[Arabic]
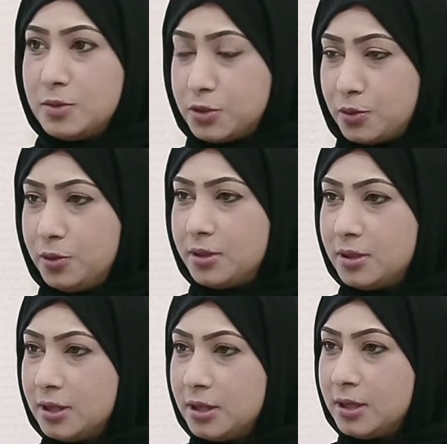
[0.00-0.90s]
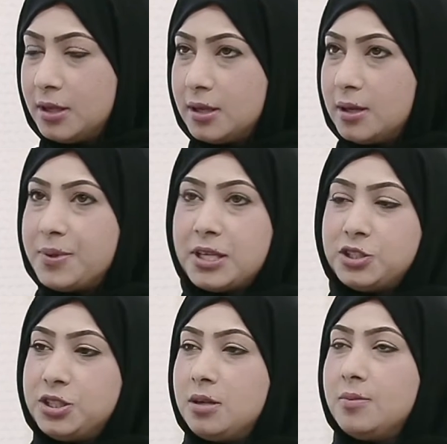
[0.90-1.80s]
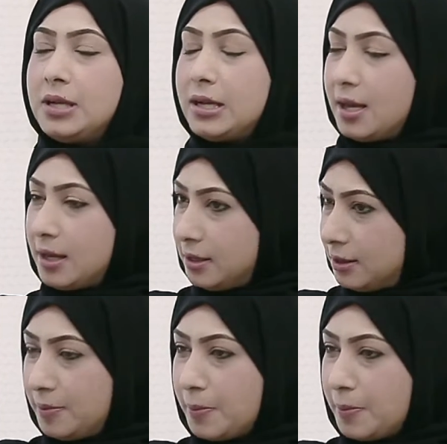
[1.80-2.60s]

المشروع بتشجيع من الاهل